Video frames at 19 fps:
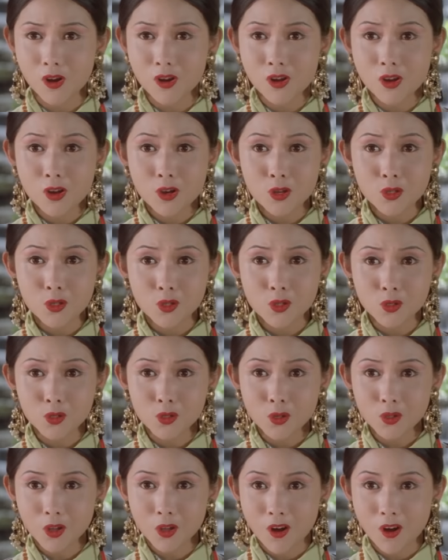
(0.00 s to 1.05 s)
Thấy tình huống như vậy,
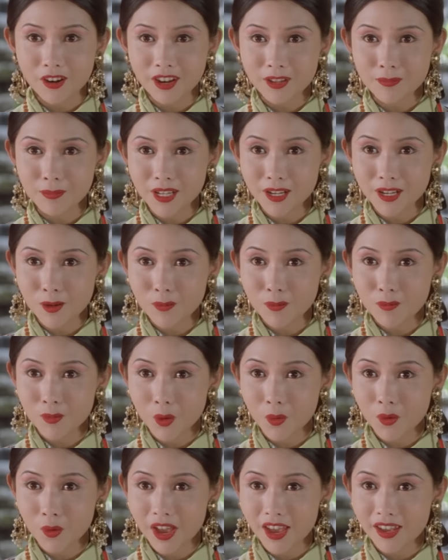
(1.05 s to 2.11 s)
Ý Phi cũng không hề
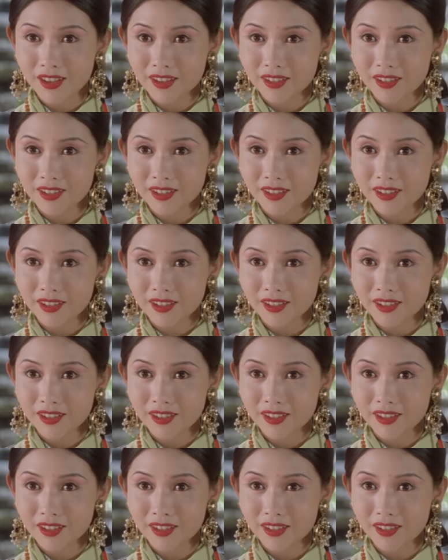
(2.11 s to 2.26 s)
nao núng,